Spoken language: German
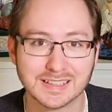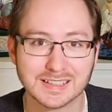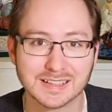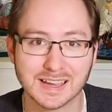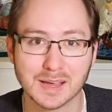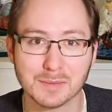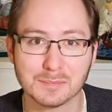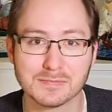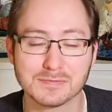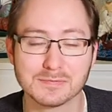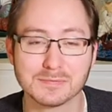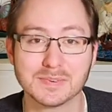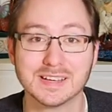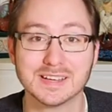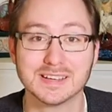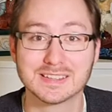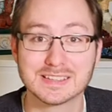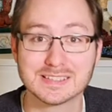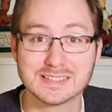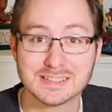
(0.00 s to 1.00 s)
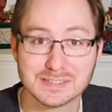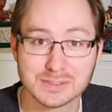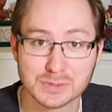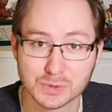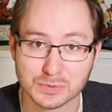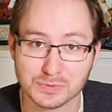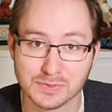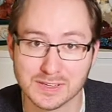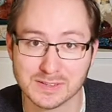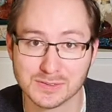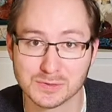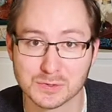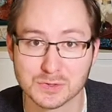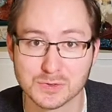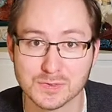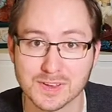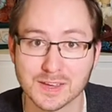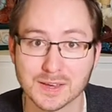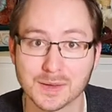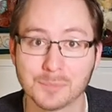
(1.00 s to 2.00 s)
Krapfen, das ist doch viel zu
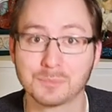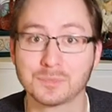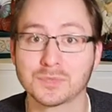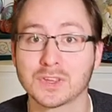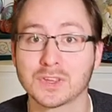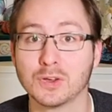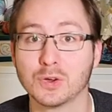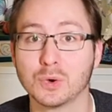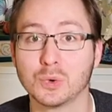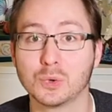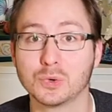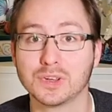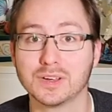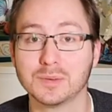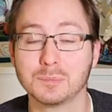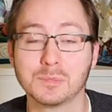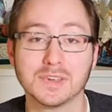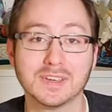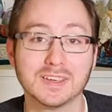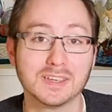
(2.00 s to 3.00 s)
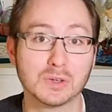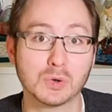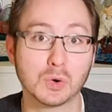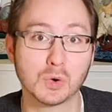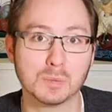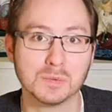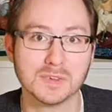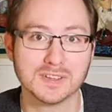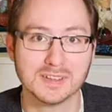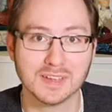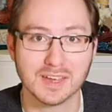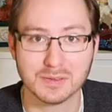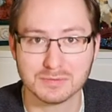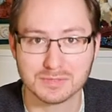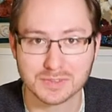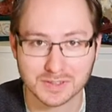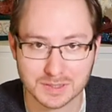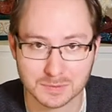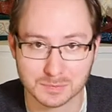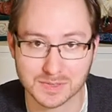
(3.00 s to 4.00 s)
schwer oder ich hole mir die
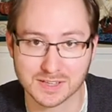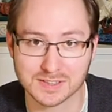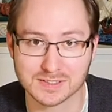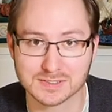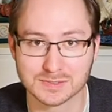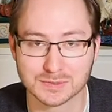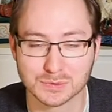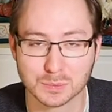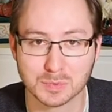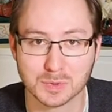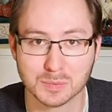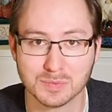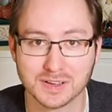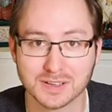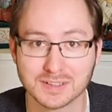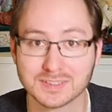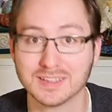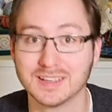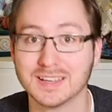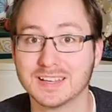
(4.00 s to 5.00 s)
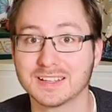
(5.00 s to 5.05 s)
einfach im nächsten Supermarkt,